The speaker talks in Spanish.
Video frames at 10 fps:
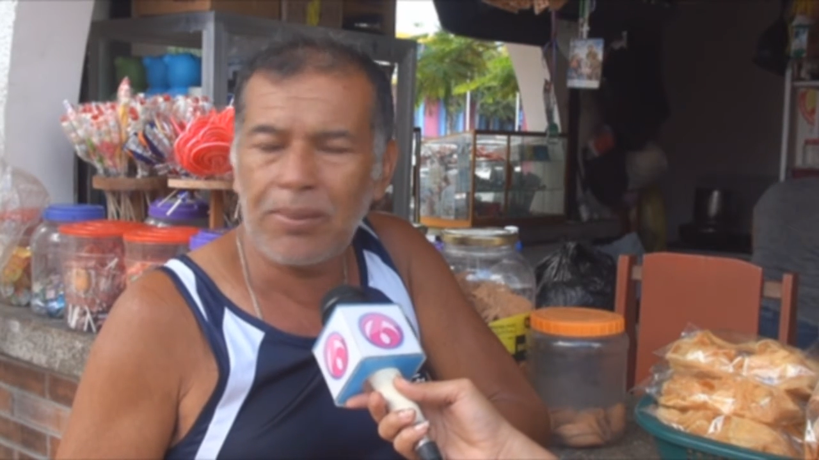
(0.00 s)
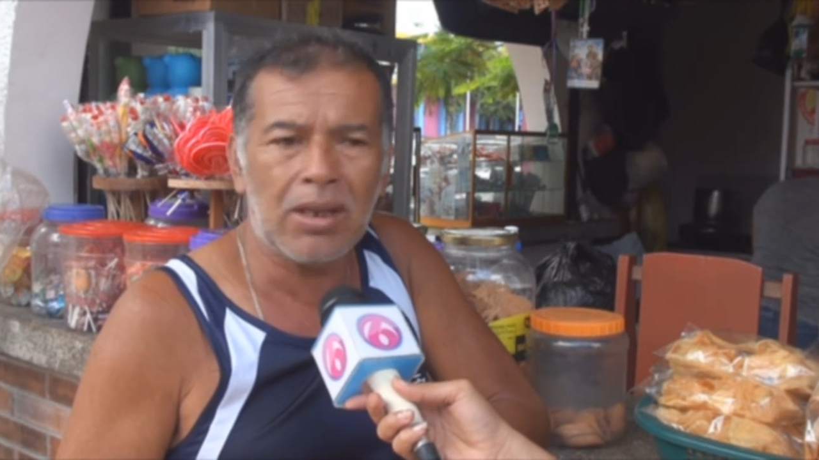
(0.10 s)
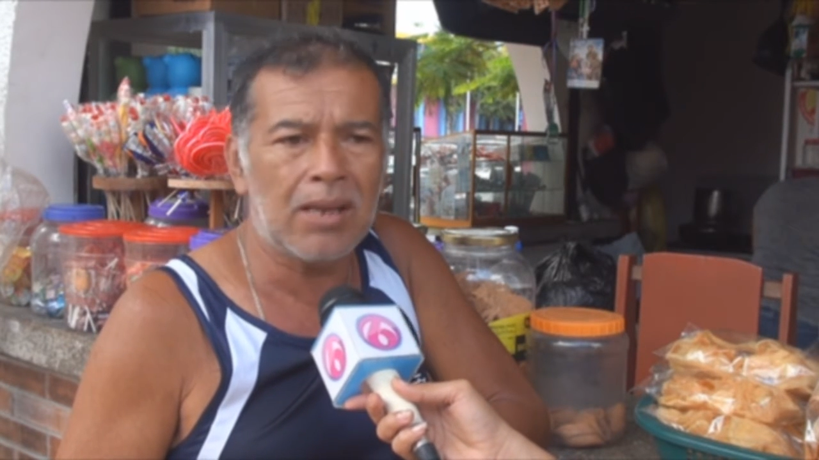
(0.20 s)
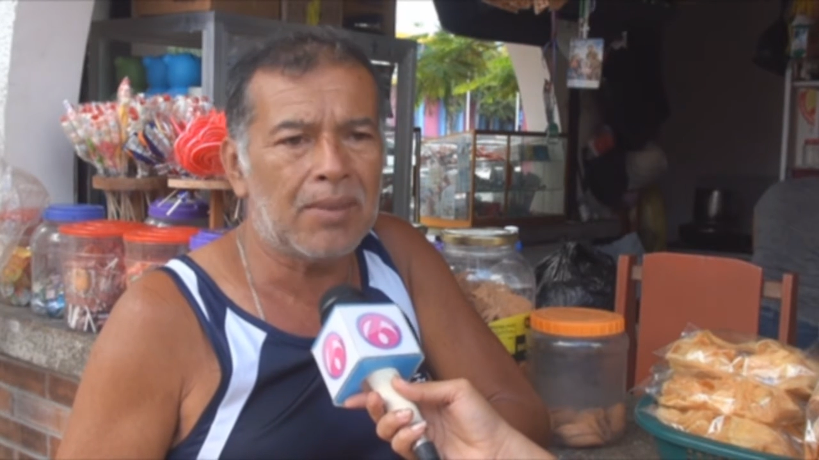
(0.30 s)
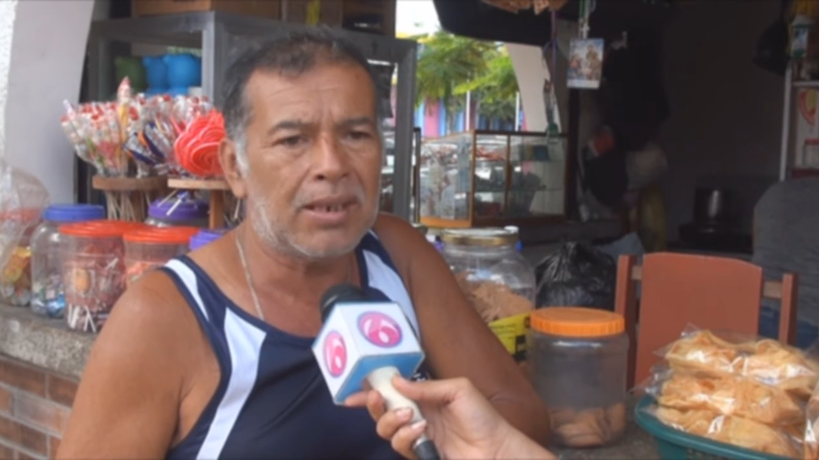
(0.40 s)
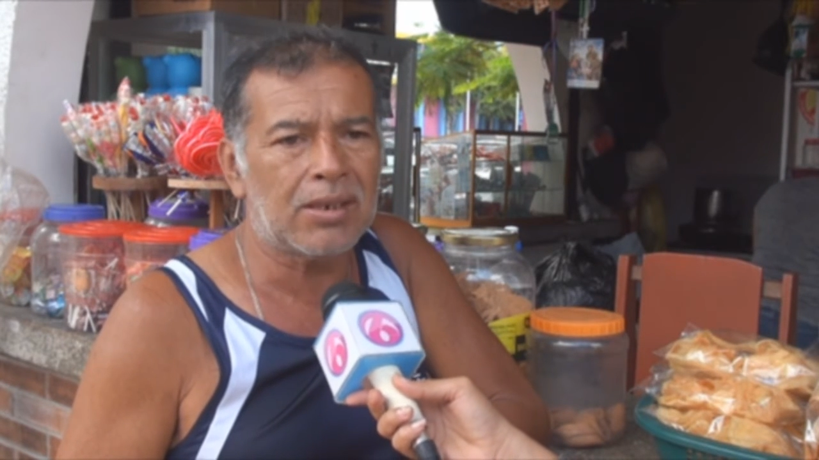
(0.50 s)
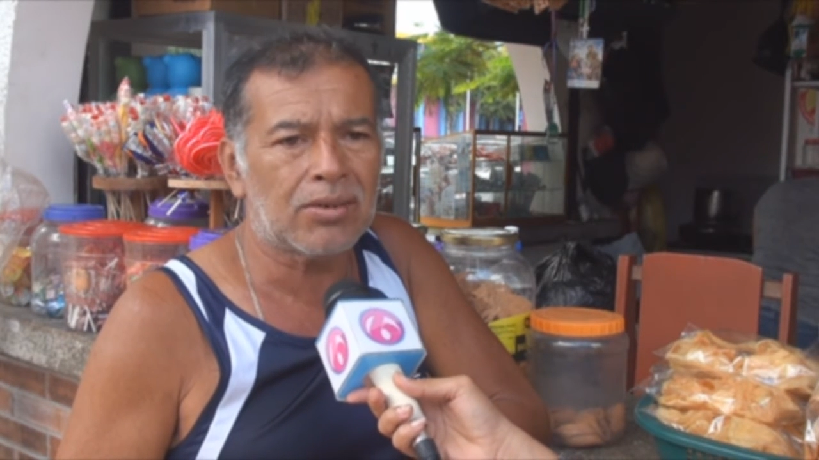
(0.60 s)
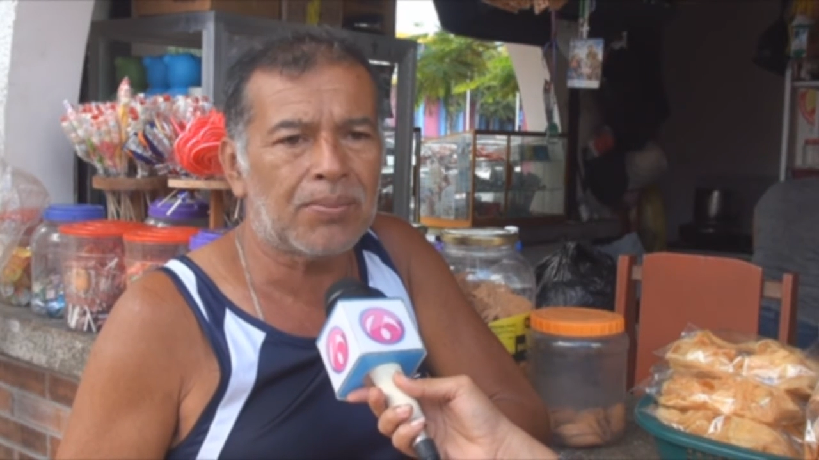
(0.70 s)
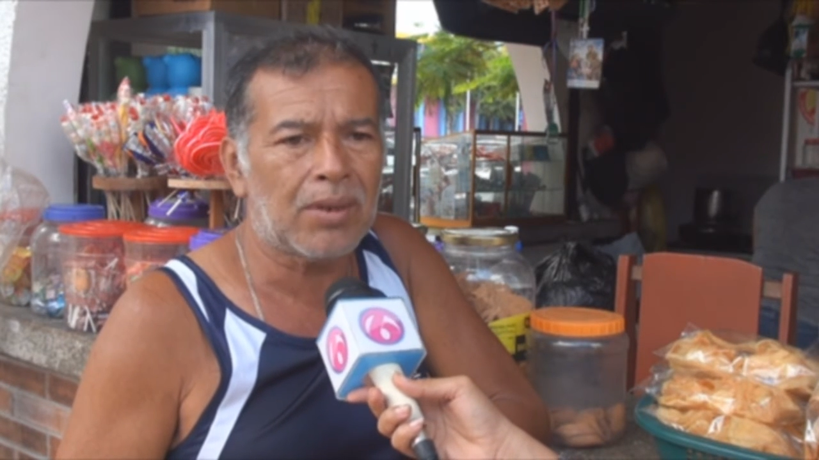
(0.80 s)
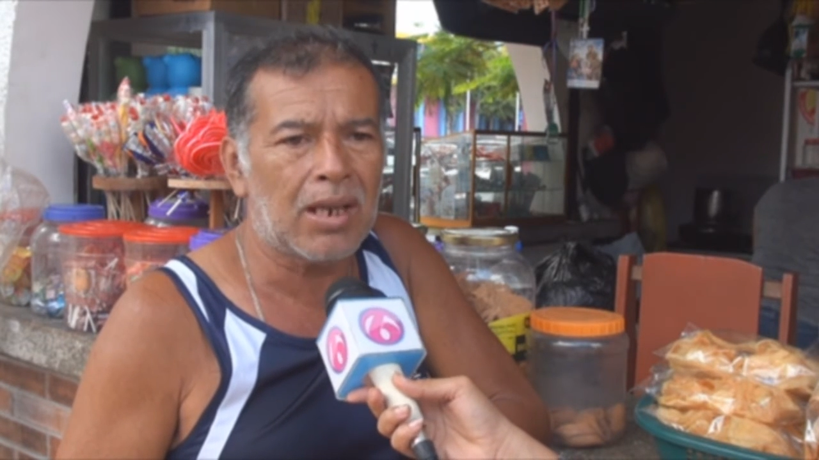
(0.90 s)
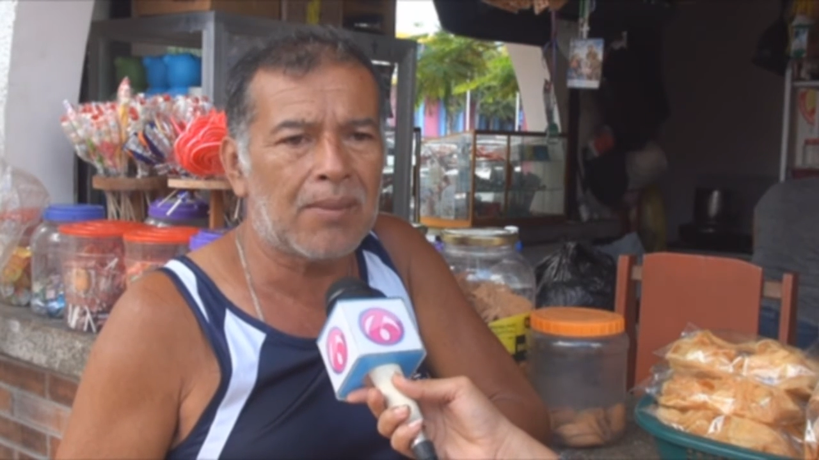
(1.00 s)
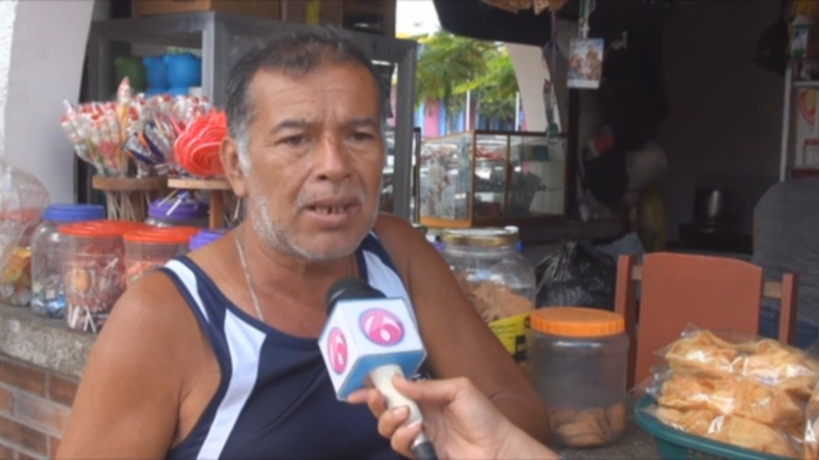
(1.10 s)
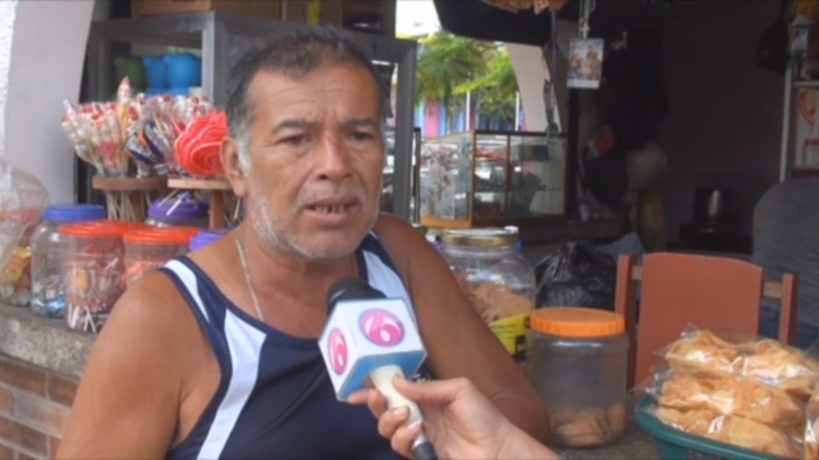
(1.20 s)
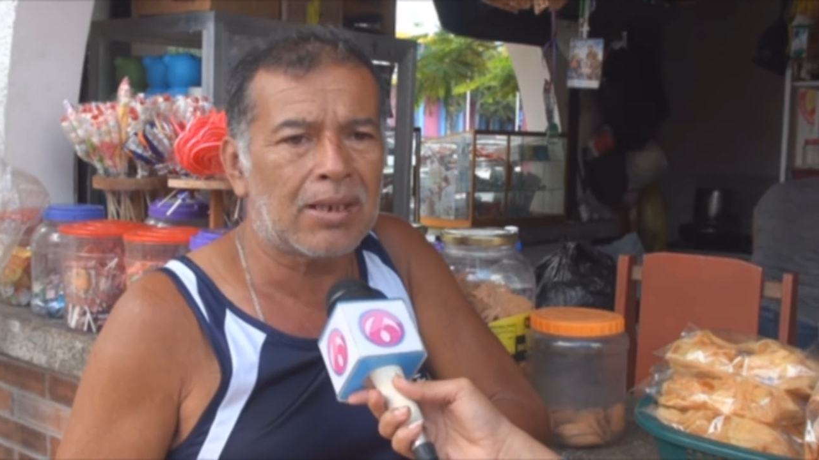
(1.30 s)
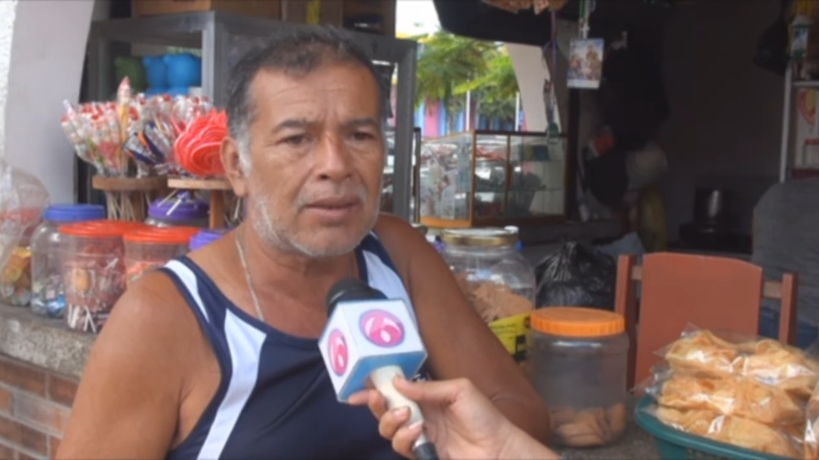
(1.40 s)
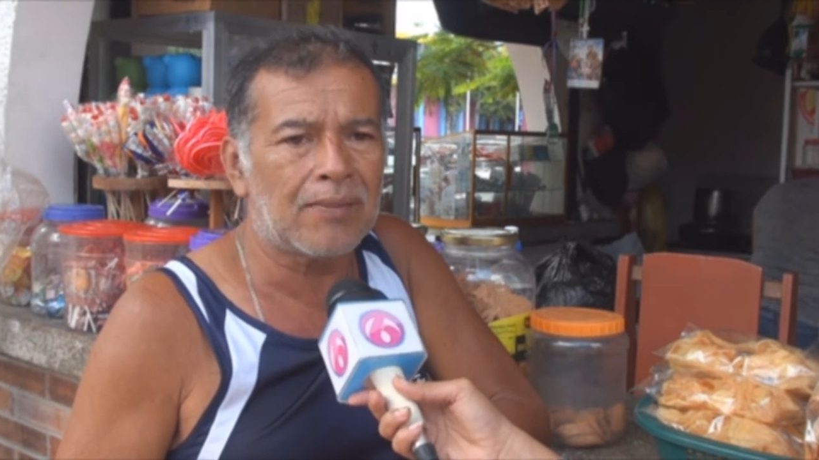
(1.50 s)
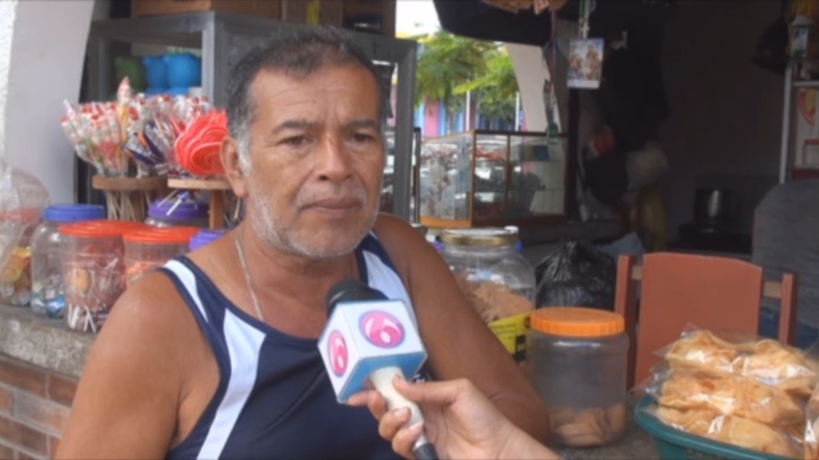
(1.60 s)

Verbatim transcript: problemas y esos problemas